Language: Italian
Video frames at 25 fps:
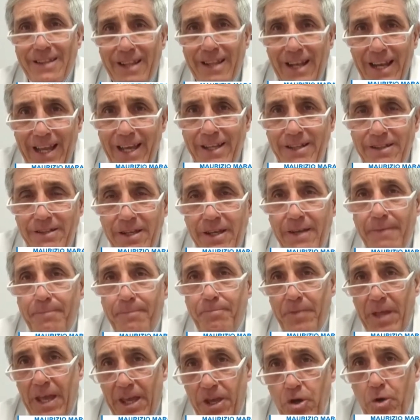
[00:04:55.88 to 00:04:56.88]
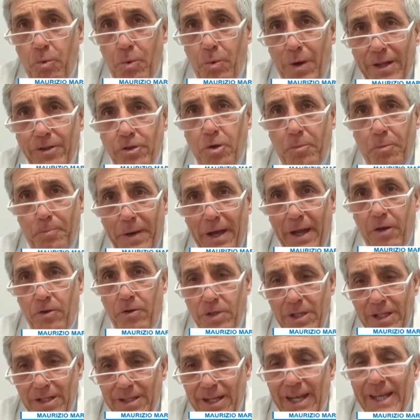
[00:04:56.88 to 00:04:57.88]
atleti, e io quando
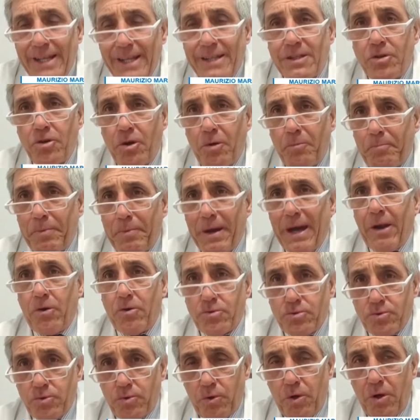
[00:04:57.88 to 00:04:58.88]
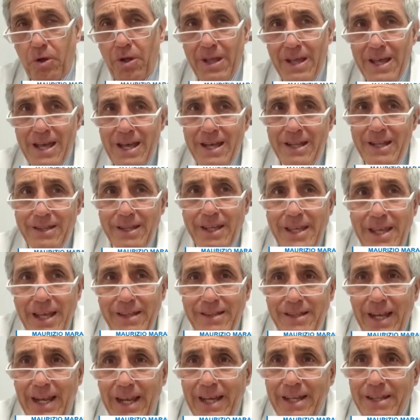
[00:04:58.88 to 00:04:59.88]
parlo di atleti non parlo solo degli
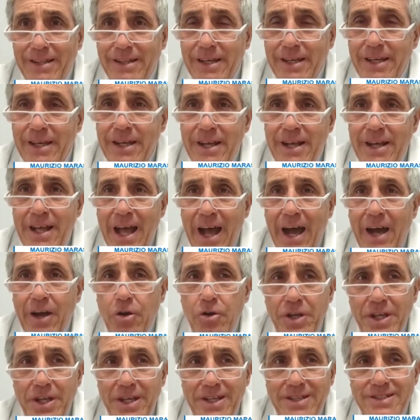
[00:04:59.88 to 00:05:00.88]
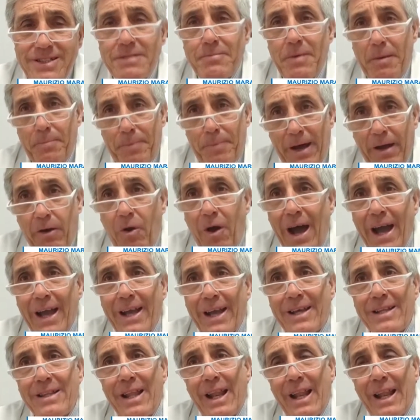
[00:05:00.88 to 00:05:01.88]
atleti agonisti, ma parlo
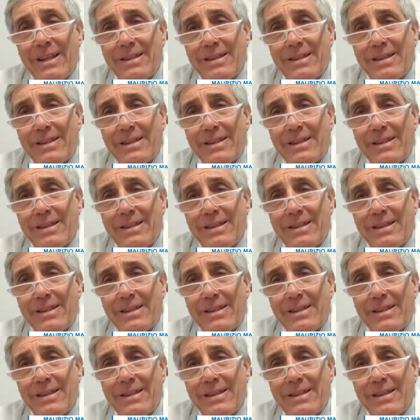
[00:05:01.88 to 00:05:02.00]
anche